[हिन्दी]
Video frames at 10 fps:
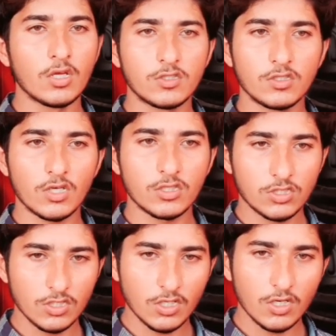चीज़
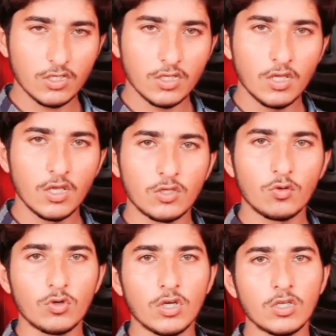अच्छी नहीं लगी
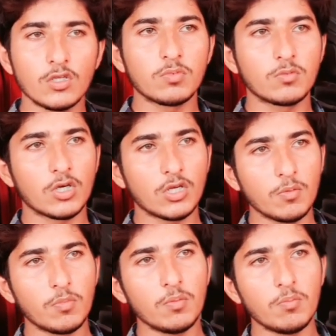क्योंकि
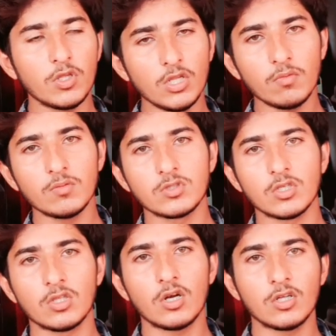तकरीबन मिनिमम
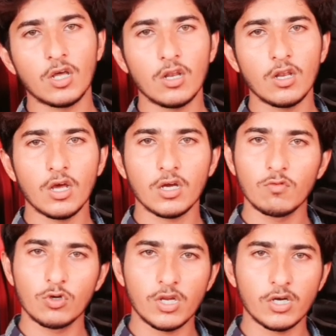सत्रह अठारह लाख का
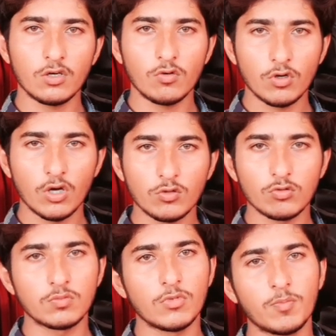वो ट्रैक्टर होगा तो
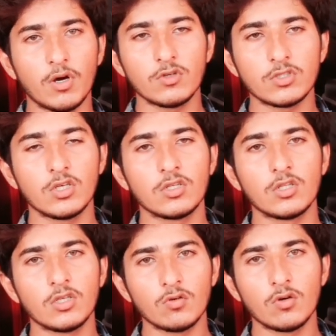उसमें पावर स्टेयरिंग
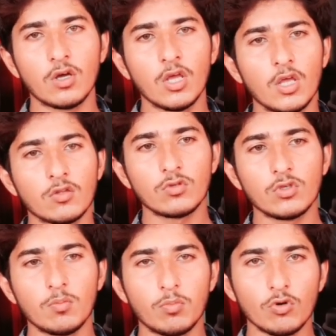नहीं होगा तो
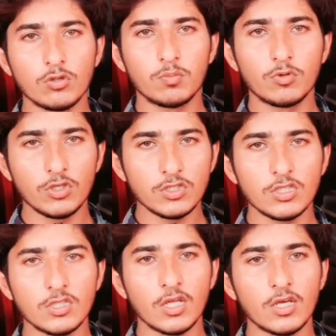ये बहुत बुरी
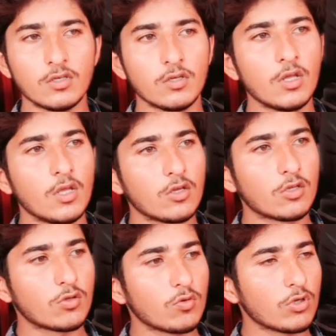चीज़ है
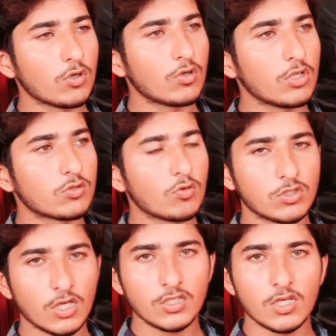एक क्योंकि उन्हें
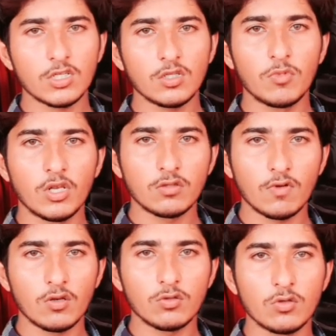सोचना चाहिए था मिलत
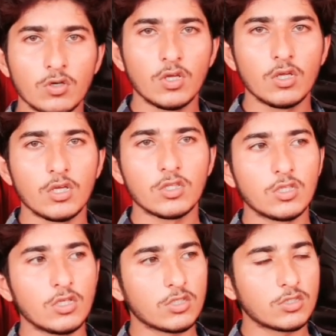वालों को
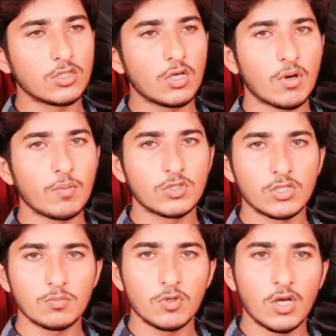इतनी अच्छी जब आप
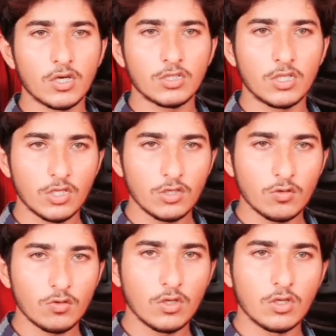चीज़ बना के दे रहे
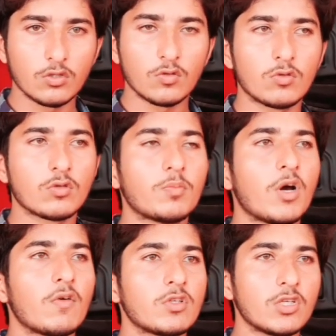हो तो
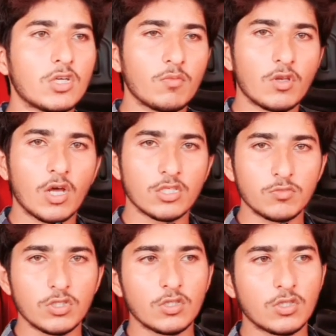पावर स्टेयरिंग में
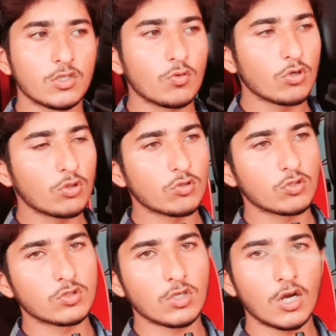लाजमी देते क्योंकि
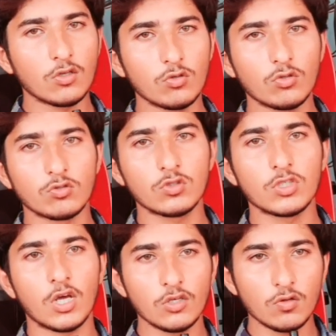260 और
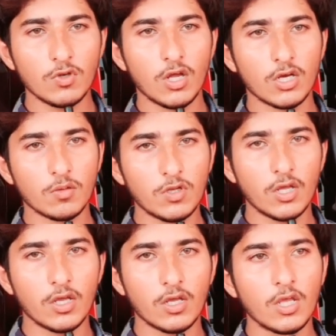240 को मिला के
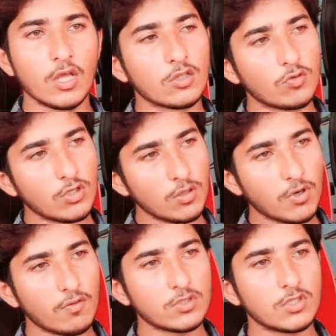बनाया है तो इन्हें
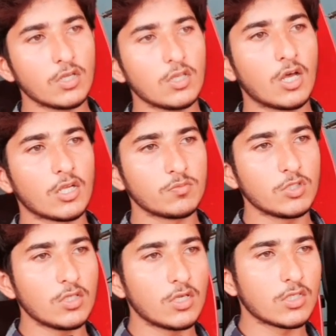पावर स्टेयरिंग लाजमी
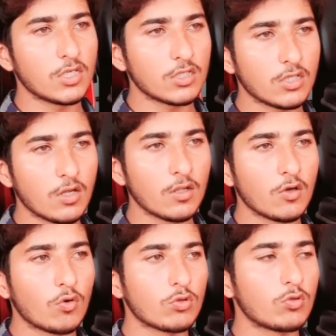देना चाहिए था
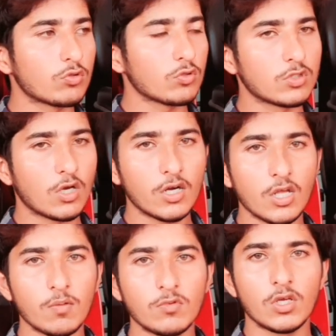और 260
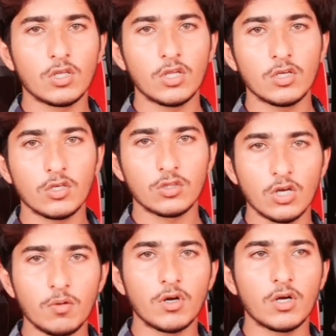आप देख लें
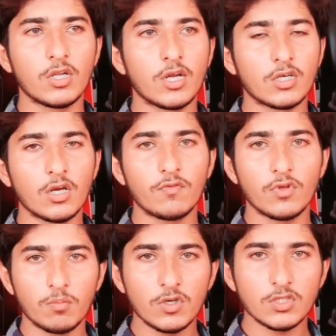इतना बड़ा ट्रैक्टर है
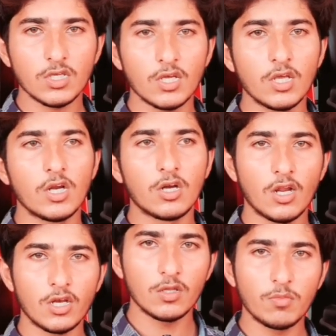फेमस है
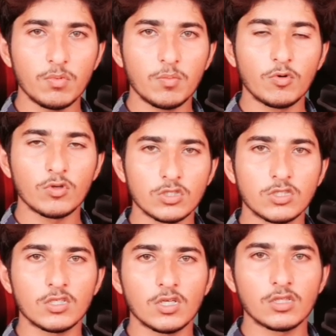ट्राली में भी बहुत
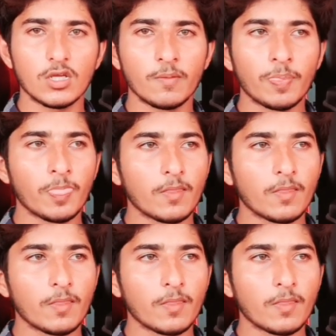अच्छा चलता है